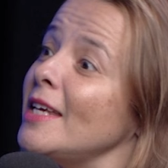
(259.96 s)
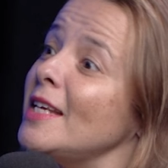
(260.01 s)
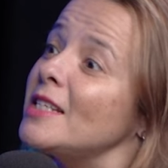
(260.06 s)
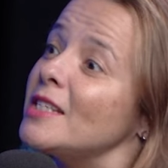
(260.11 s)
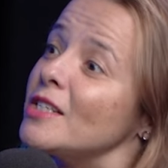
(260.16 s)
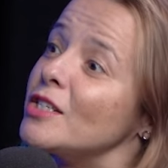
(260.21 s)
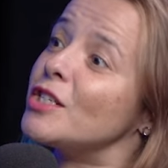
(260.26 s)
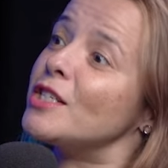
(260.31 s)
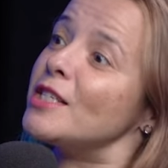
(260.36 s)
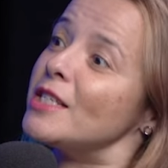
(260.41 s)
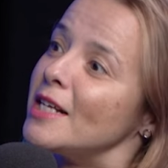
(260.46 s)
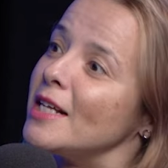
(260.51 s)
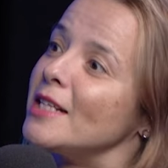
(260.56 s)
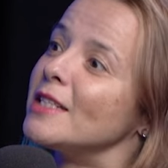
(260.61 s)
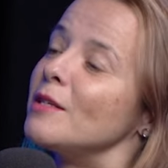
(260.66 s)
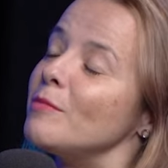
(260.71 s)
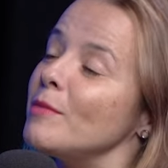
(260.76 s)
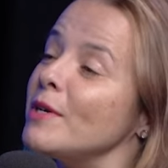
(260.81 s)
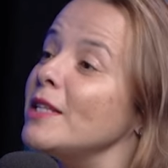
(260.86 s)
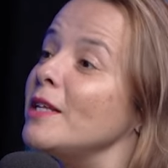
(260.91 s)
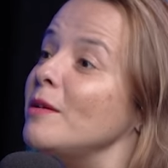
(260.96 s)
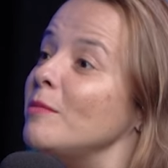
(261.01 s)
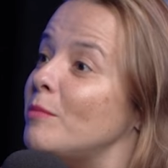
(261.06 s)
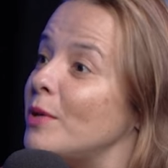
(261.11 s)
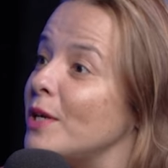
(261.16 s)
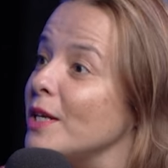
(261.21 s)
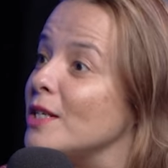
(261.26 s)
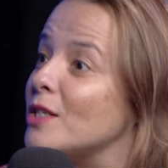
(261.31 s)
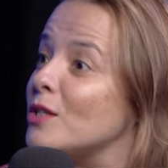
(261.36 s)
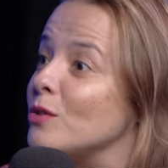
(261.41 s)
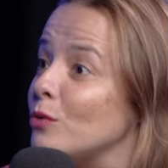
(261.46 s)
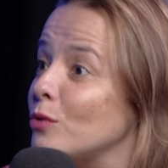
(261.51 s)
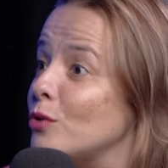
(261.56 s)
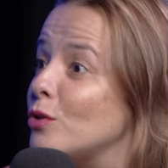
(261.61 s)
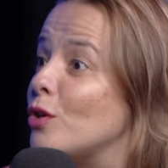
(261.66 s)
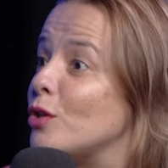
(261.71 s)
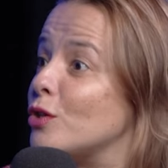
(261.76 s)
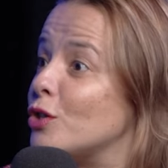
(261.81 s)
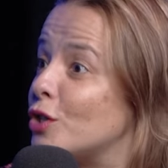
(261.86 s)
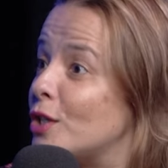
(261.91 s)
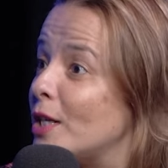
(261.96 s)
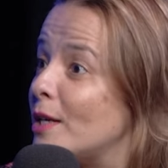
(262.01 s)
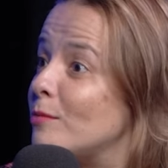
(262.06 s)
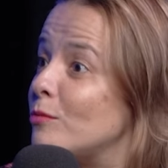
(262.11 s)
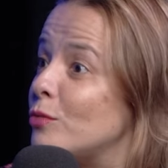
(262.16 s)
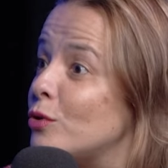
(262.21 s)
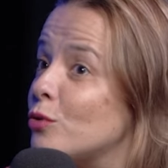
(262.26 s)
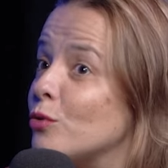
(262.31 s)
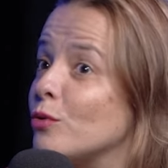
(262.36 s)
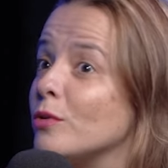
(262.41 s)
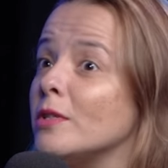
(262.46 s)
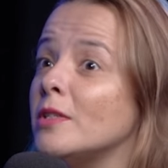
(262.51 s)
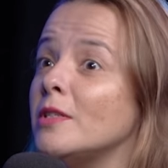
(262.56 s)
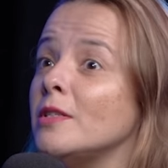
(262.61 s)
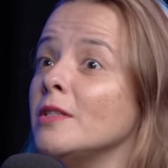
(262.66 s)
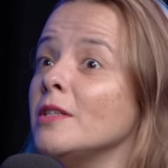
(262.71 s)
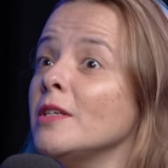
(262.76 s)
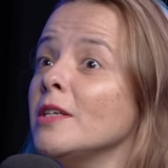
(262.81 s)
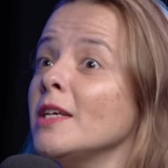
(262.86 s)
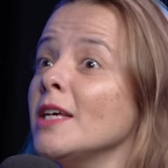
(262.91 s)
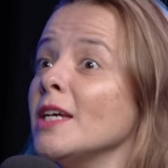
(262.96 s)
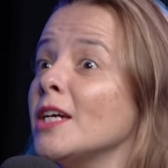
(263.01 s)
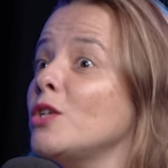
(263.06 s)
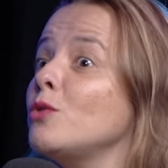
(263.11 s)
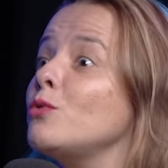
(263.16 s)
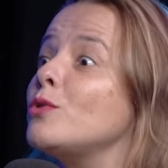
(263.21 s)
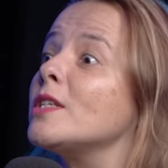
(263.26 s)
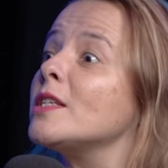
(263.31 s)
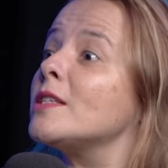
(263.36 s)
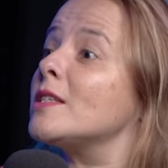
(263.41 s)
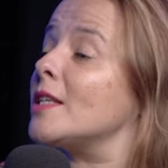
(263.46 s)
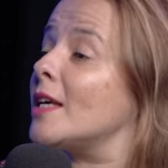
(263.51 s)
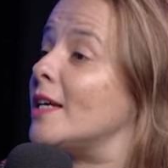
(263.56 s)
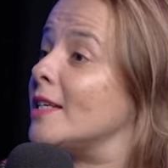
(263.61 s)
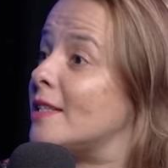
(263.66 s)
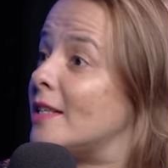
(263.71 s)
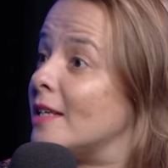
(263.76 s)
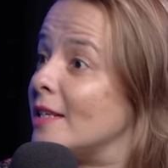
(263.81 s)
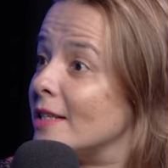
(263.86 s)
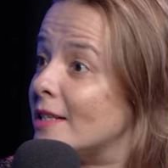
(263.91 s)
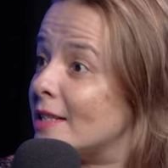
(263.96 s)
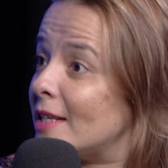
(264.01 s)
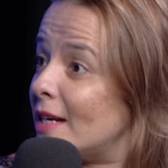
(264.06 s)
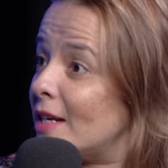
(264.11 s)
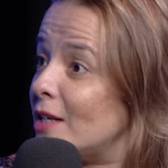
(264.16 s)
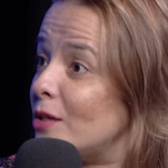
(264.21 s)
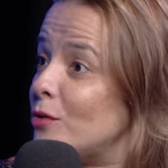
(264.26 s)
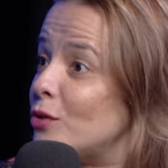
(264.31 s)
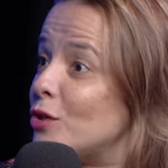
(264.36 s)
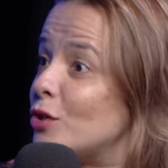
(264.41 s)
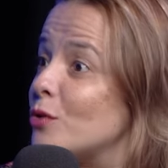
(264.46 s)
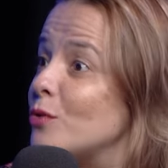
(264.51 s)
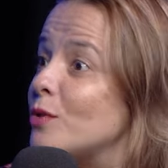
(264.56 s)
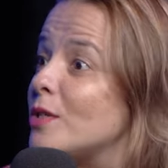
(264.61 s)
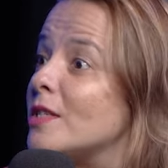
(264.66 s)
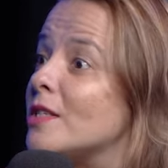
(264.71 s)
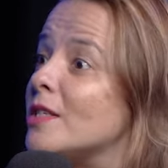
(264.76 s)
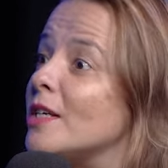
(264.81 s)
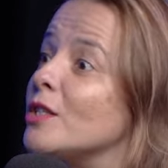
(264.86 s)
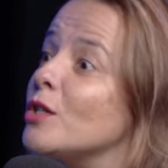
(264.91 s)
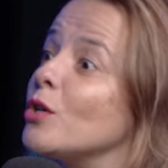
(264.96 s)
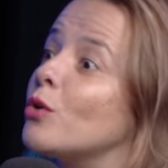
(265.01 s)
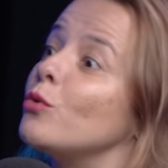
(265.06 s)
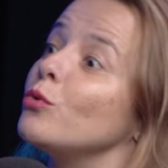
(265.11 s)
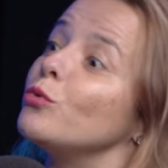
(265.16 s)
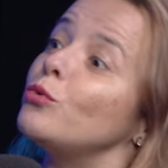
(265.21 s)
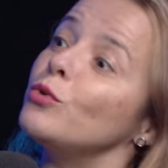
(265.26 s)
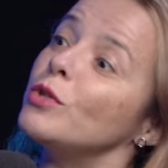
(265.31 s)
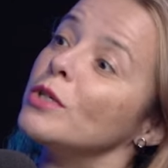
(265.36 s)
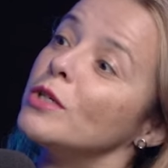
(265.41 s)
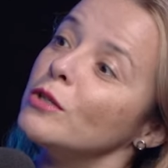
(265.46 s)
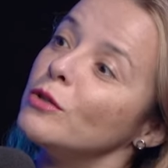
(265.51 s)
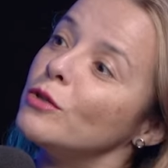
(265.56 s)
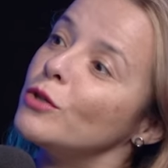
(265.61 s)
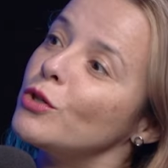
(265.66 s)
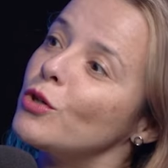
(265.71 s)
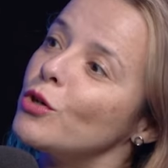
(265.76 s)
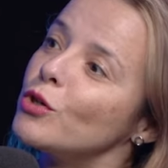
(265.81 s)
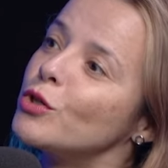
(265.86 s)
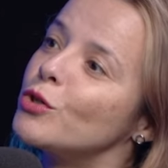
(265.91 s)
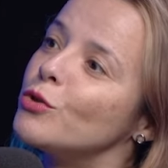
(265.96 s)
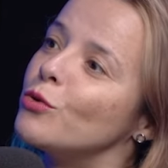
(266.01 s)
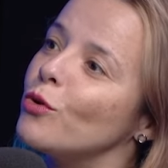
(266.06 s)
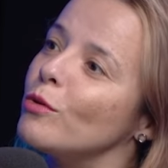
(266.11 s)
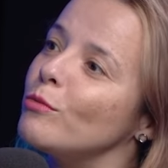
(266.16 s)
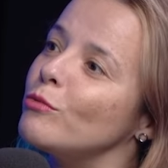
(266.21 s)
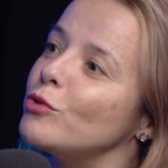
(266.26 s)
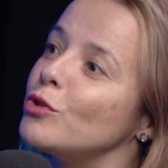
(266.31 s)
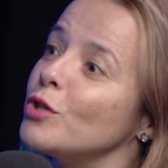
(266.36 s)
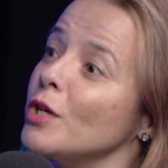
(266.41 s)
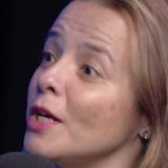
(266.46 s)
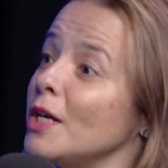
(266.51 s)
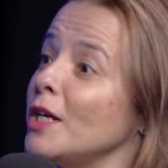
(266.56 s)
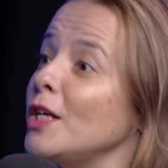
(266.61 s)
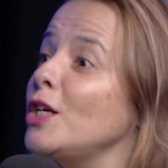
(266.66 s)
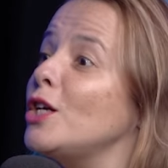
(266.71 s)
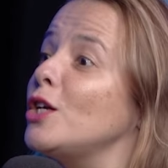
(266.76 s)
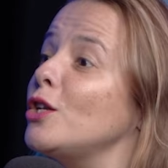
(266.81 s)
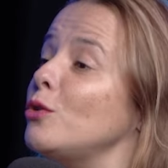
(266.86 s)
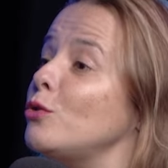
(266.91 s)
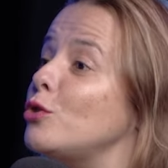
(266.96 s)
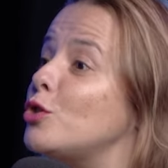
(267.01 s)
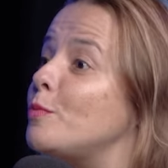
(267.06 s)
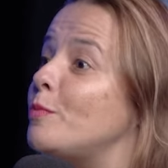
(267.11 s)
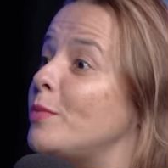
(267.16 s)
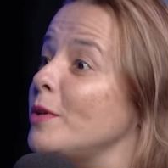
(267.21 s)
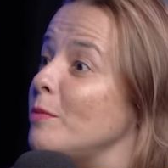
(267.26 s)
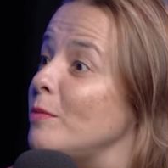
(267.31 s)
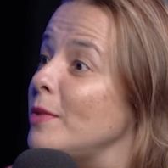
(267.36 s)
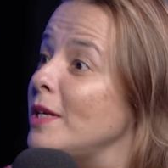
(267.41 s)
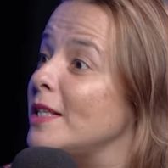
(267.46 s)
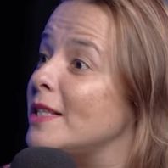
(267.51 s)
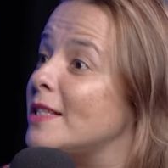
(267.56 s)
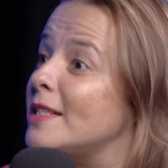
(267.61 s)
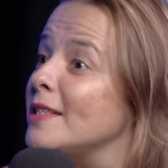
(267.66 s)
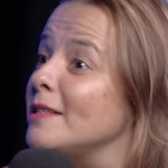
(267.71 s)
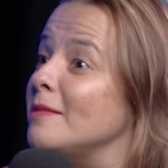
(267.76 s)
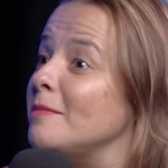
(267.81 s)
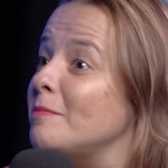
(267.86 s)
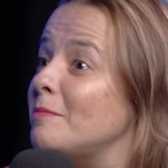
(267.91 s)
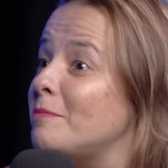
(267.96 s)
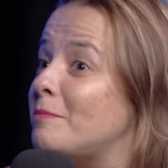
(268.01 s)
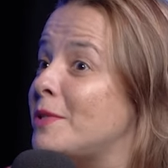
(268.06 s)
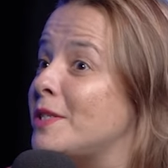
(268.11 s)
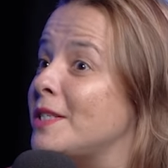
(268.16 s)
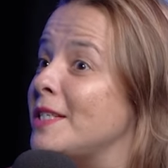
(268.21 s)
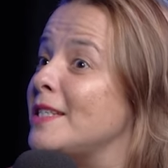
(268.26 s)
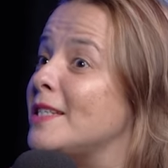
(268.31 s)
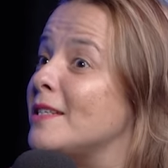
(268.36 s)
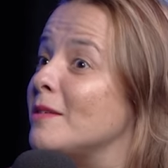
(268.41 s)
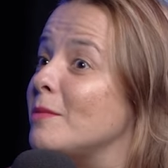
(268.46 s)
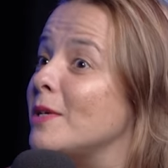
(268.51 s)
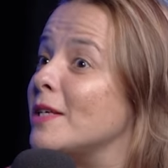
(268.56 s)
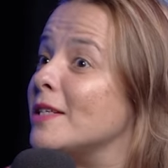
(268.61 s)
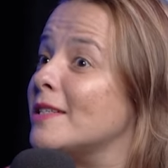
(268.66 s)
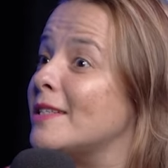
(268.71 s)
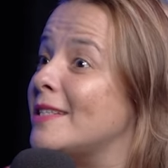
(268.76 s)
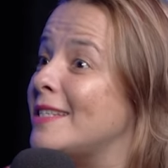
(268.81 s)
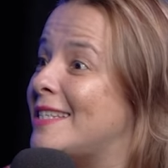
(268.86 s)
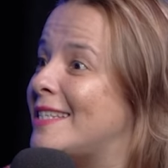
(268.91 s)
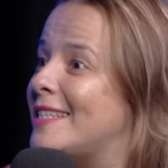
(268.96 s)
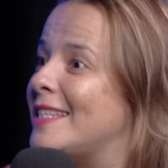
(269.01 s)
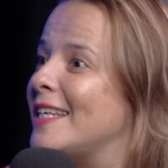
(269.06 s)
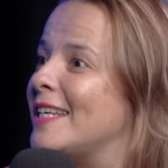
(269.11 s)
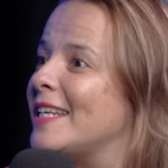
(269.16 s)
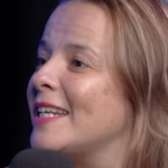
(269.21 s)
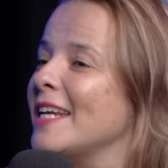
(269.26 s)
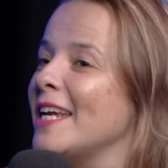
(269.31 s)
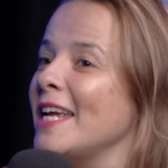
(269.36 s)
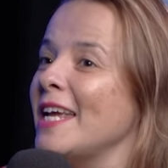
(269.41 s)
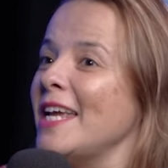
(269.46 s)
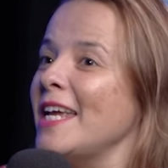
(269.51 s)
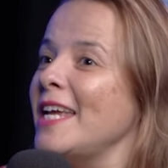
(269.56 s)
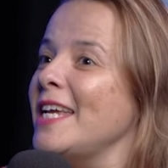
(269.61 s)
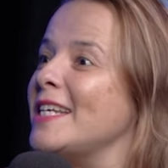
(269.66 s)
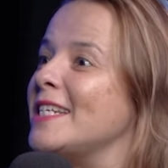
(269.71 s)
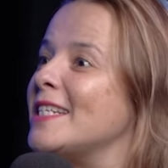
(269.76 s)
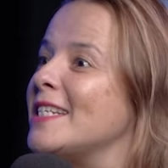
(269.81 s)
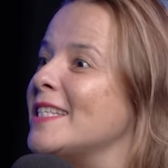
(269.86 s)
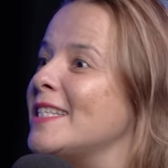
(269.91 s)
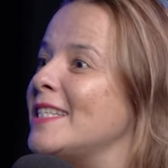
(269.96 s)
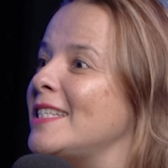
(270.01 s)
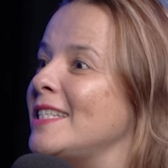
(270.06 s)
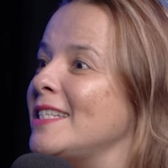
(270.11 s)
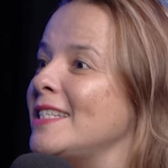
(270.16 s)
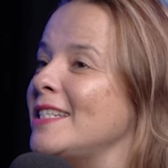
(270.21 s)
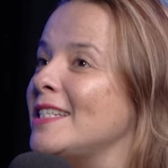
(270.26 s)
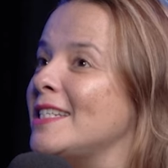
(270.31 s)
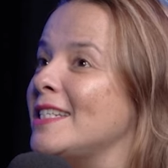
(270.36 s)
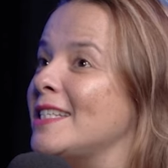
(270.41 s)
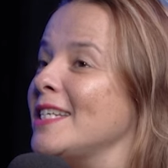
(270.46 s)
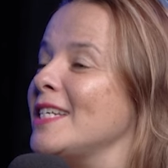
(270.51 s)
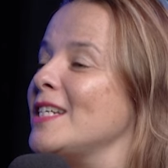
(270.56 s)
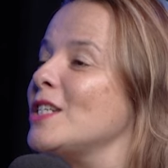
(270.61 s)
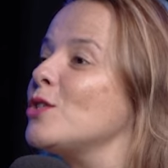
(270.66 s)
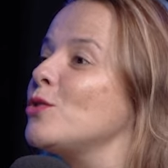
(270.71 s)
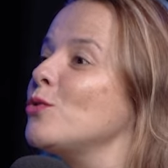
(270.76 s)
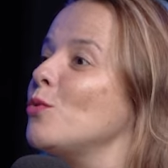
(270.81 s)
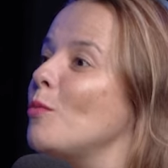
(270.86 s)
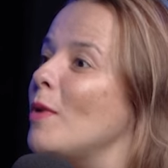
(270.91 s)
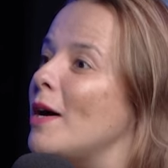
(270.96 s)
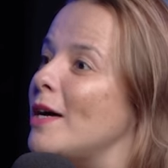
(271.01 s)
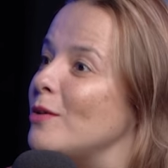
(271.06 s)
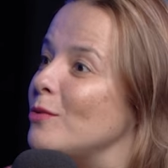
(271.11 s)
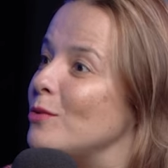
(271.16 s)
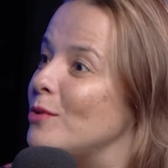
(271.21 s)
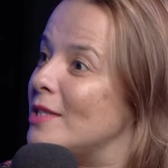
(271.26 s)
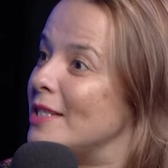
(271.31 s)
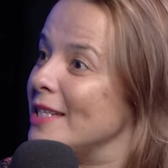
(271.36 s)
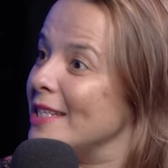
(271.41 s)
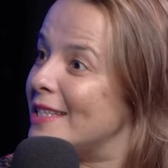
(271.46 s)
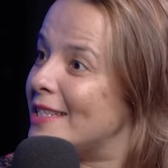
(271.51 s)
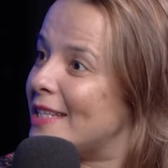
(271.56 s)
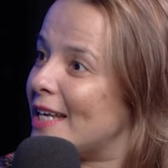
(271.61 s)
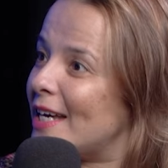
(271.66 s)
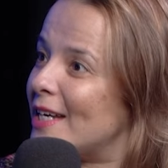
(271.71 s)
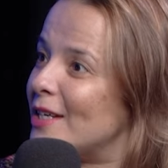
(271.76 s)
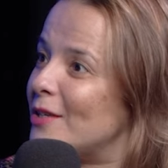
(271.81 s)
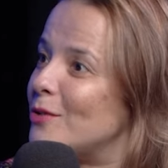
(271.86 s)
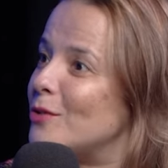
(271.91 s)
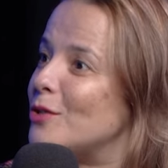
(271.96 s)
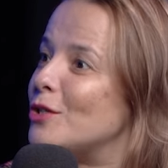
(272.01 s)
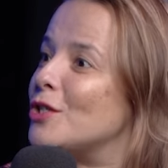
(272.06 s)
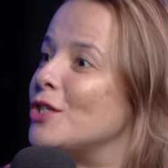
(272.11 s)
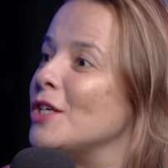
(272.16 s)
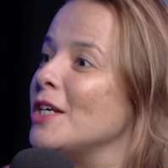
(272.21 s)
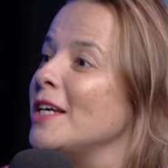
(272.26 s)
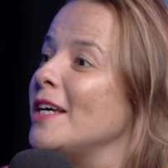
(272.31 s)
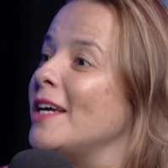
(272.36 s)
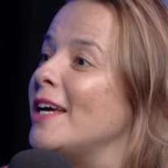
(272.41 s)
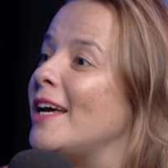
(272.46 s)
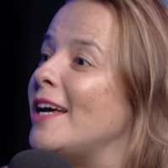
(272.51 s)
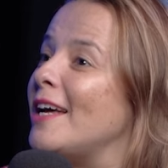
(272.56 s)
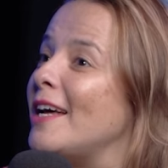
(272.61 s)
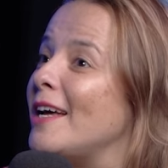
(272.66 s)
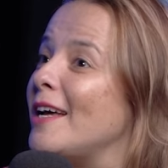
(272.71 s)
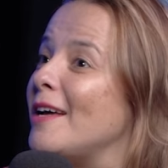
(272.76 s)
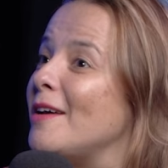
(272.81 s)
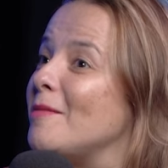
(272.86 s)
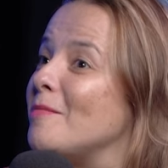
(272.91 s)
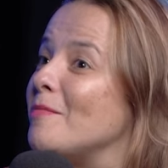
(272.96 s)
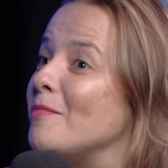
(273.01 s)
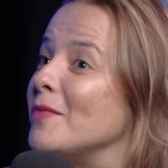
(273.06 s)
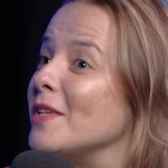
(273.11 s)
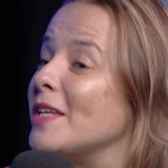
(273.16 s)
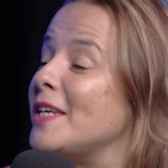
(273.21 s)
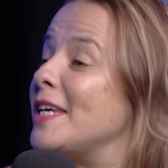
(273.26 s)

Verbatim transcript: e que seja sinal também da empresa onde nós estamos, onde que nos aceita inteiros, que nos aceita com tudo aquilo que nós somos e que nos permite precisamente ser estes seres humanos inteiros um,